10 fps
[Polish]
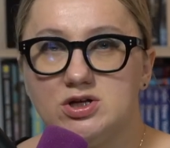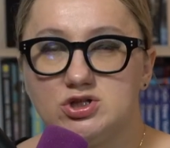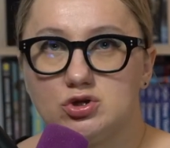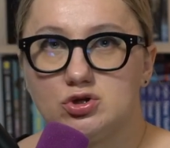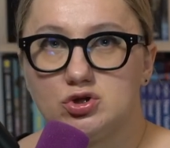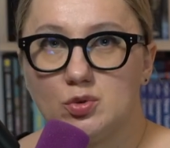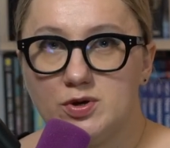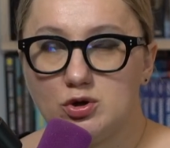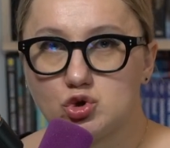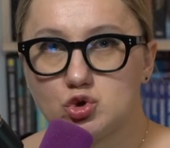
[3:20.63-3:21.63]
jest to
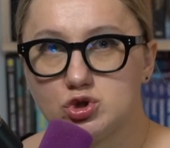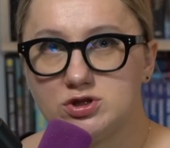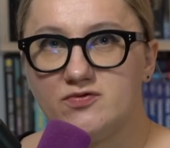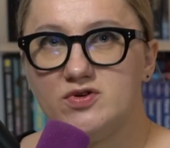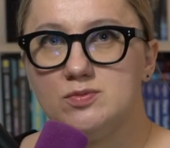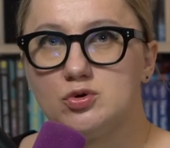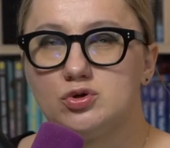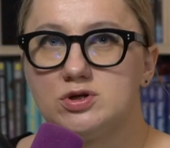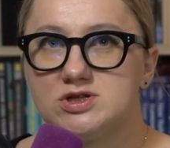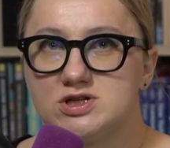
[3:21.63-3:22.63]
dopiero szósty film,
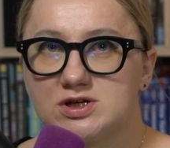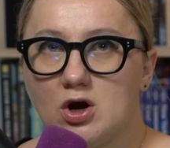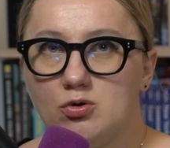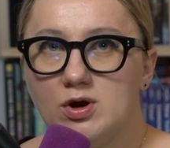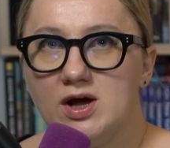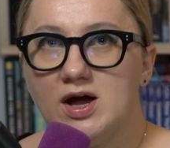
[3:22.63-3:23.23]
który zyskał